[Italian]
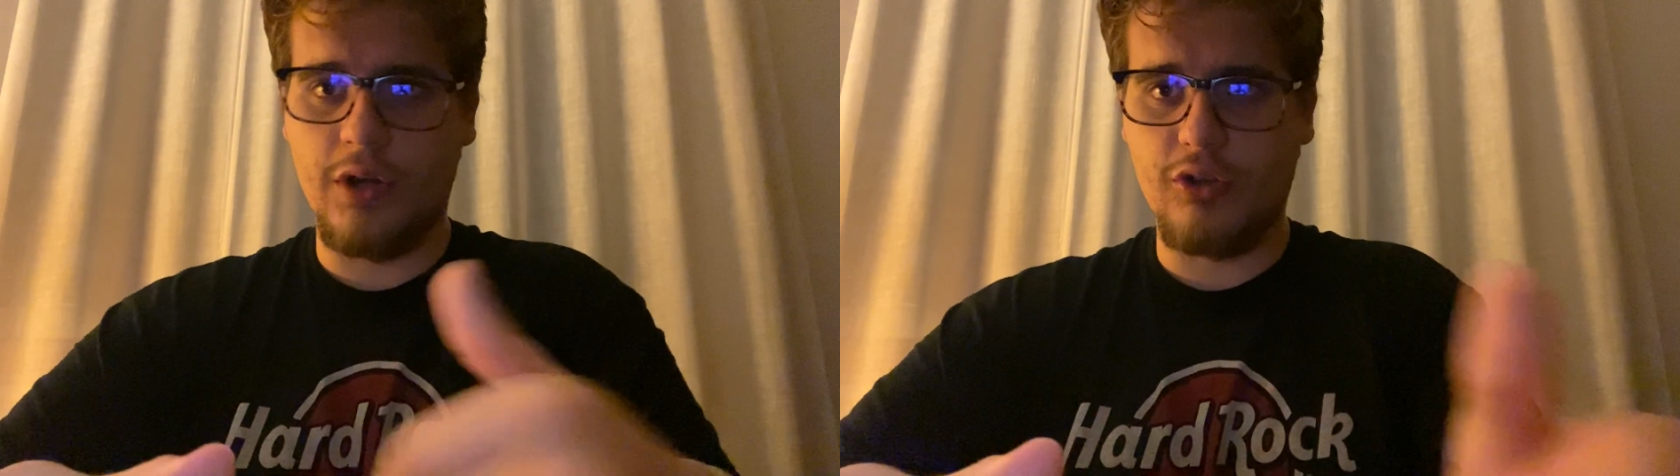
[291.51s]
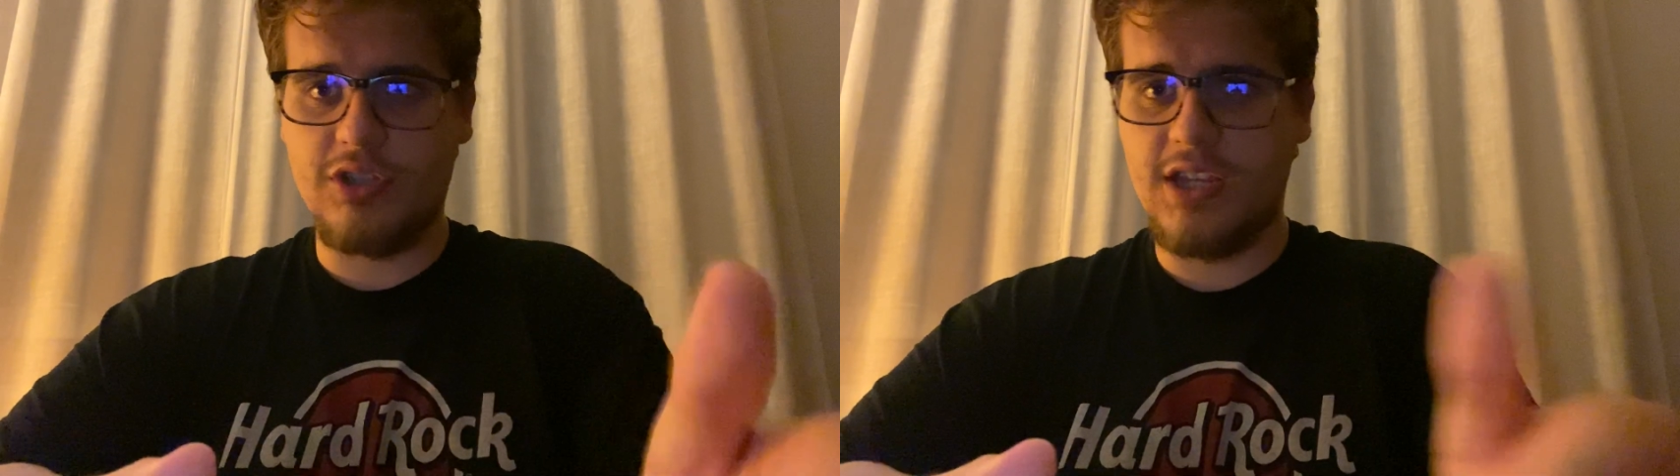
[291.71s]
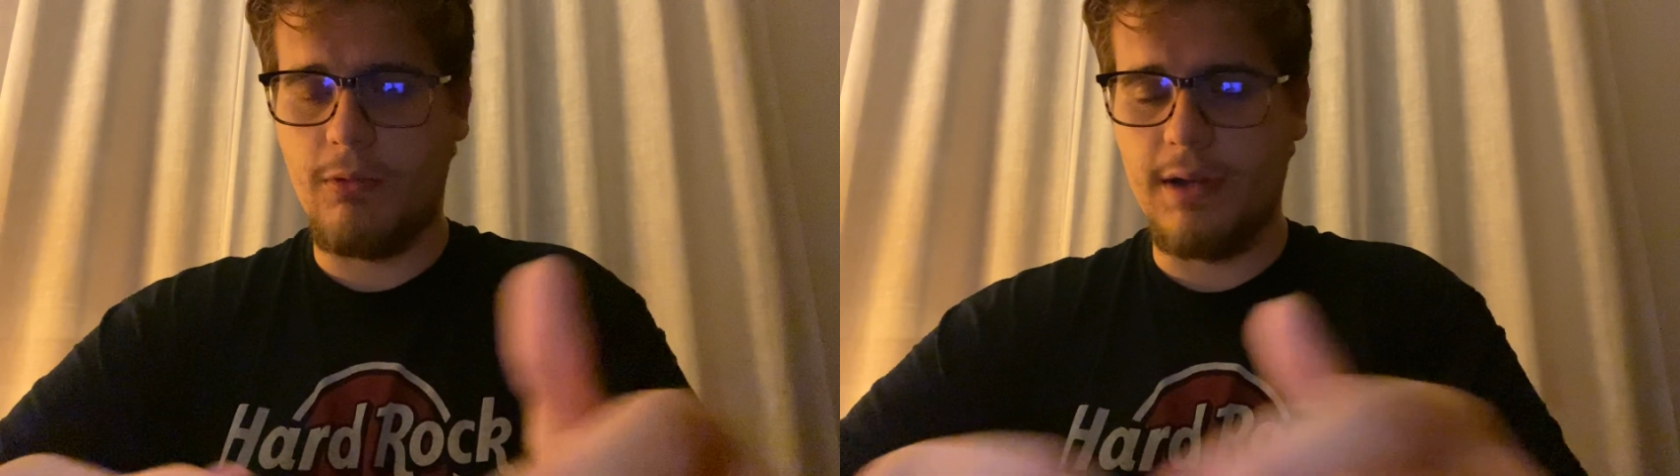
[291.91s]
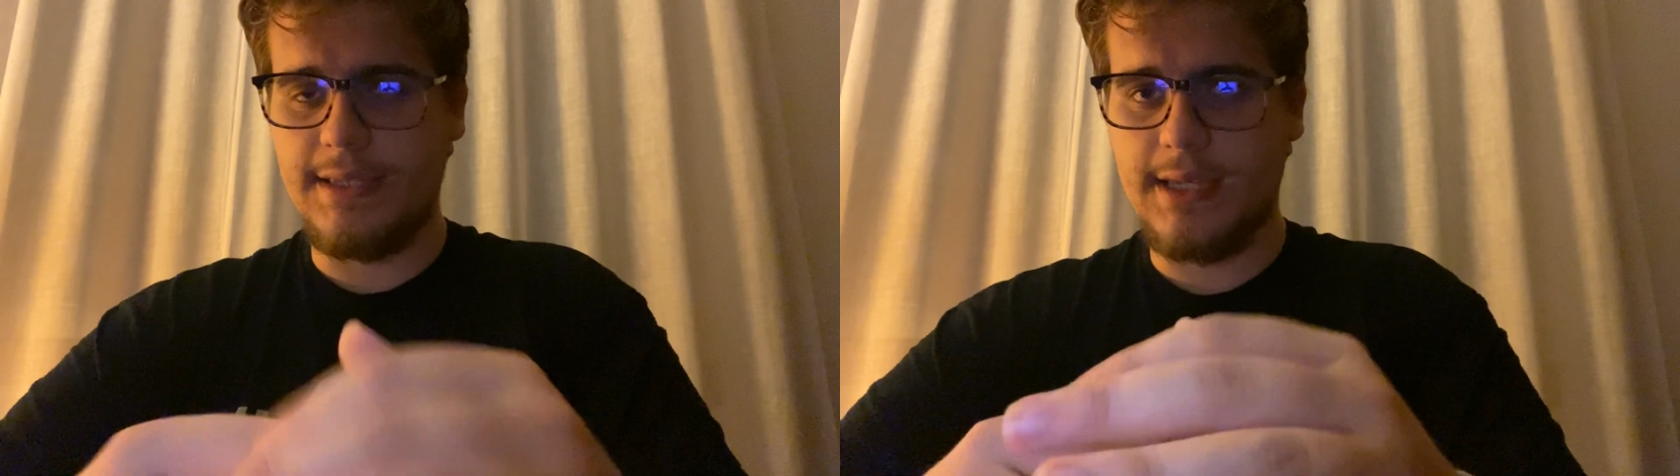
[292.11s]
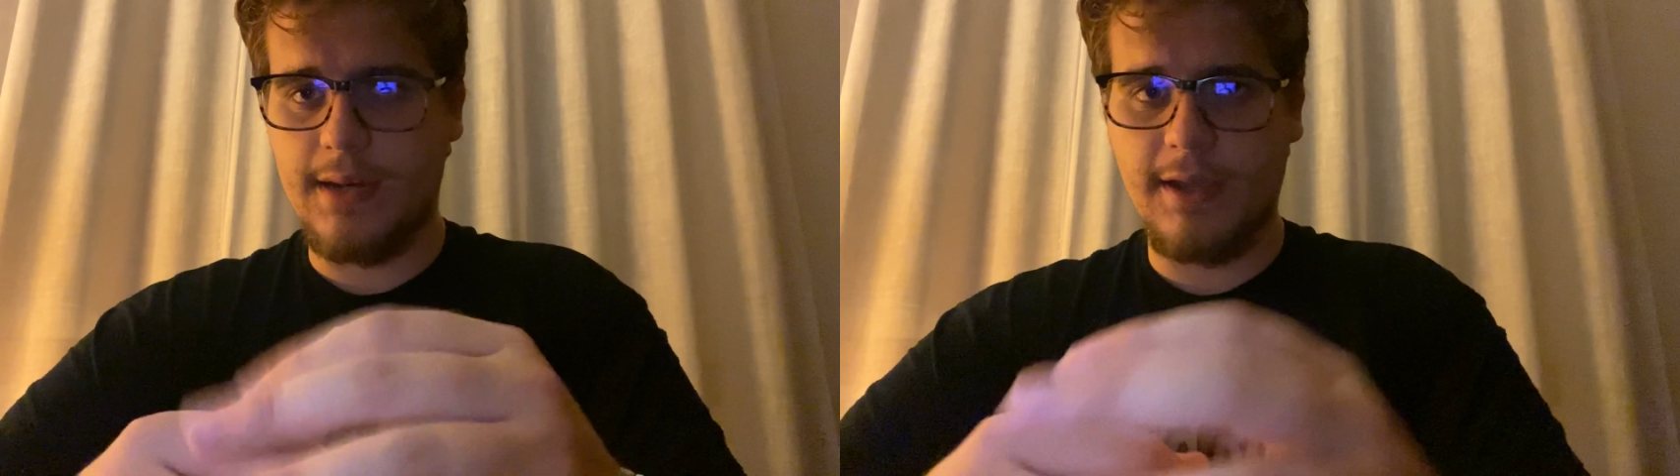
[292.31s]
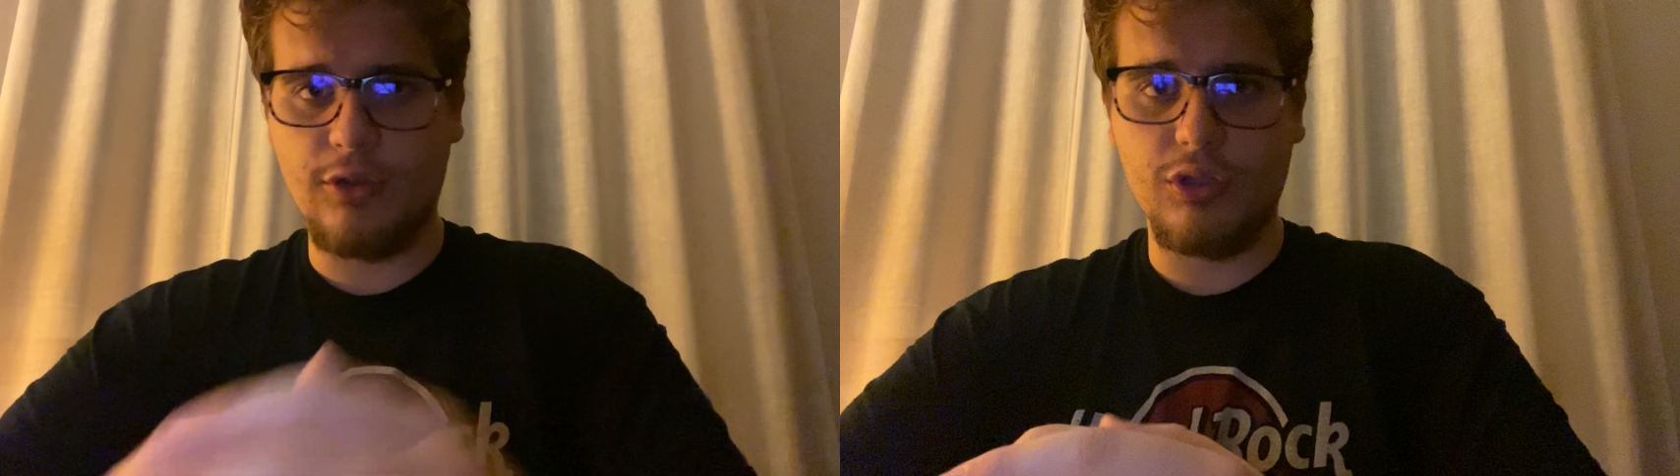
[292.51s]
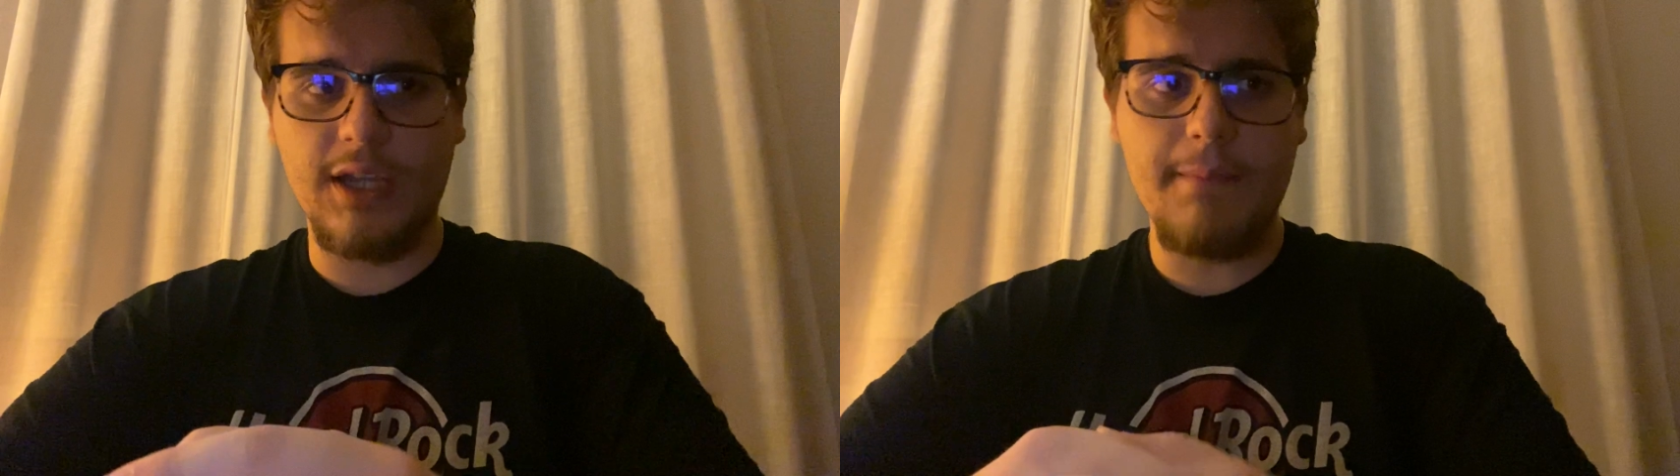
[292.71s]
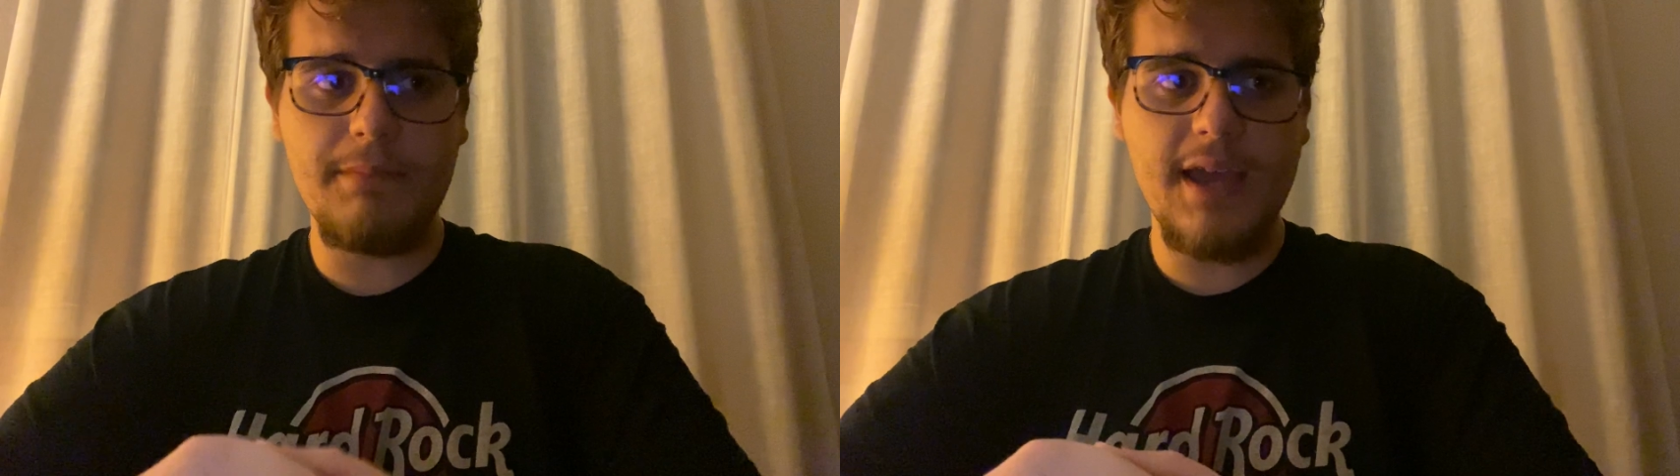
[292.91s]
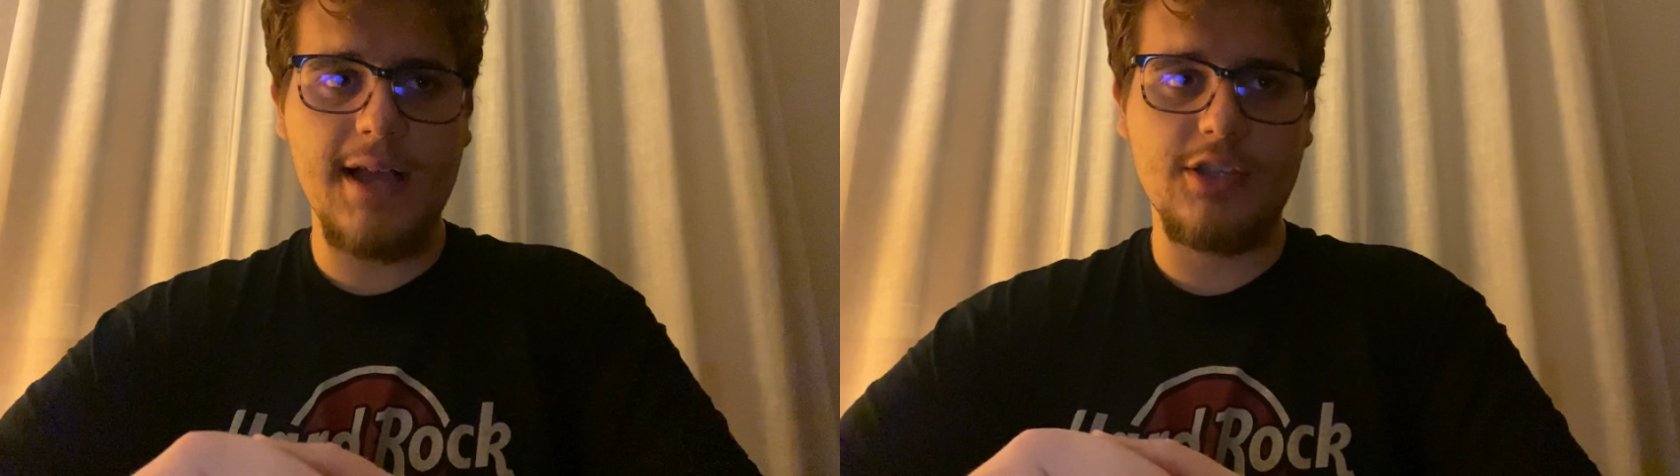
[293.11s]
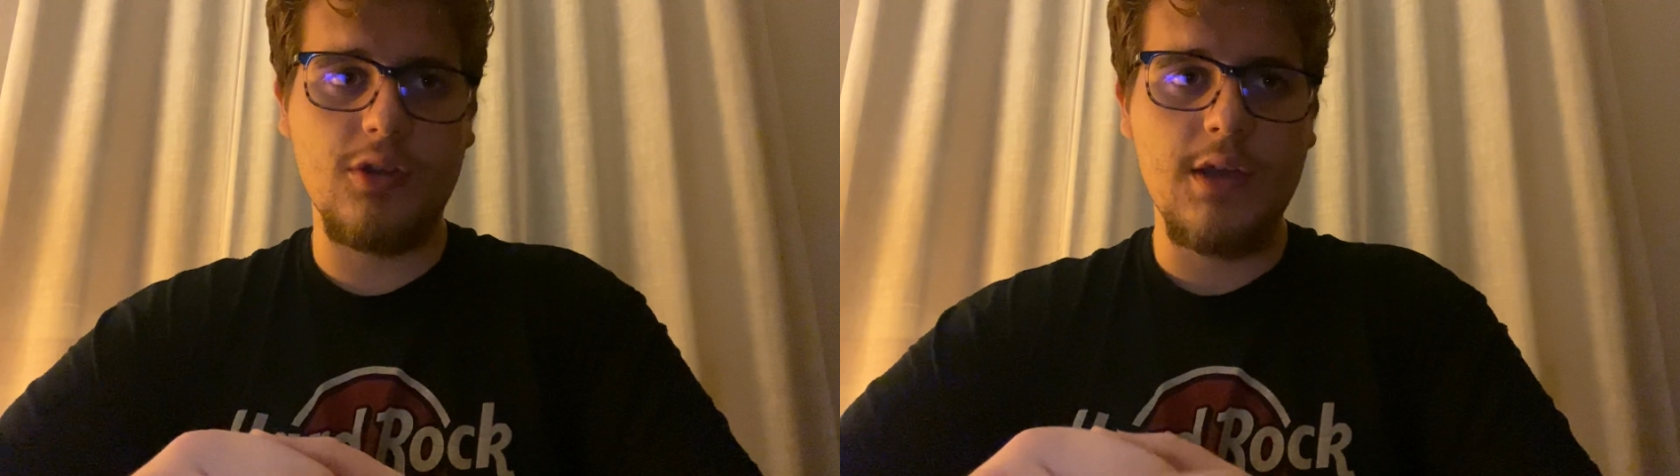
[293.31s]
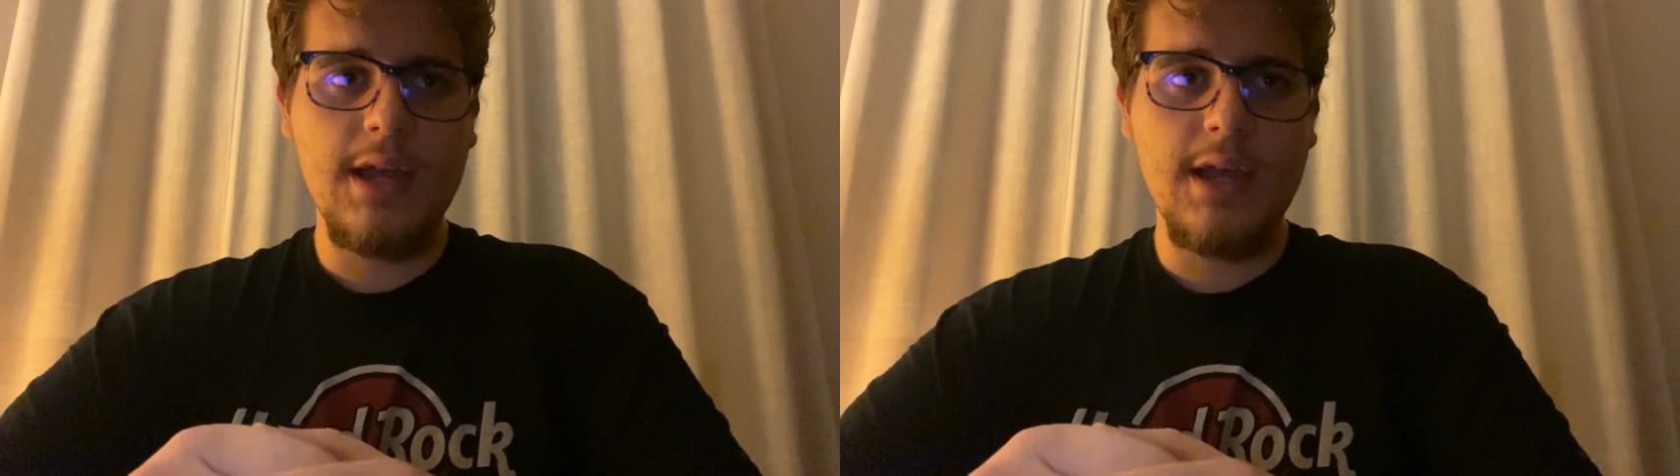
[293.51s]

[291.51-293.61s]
non segue l'inserimento di Cambiaso.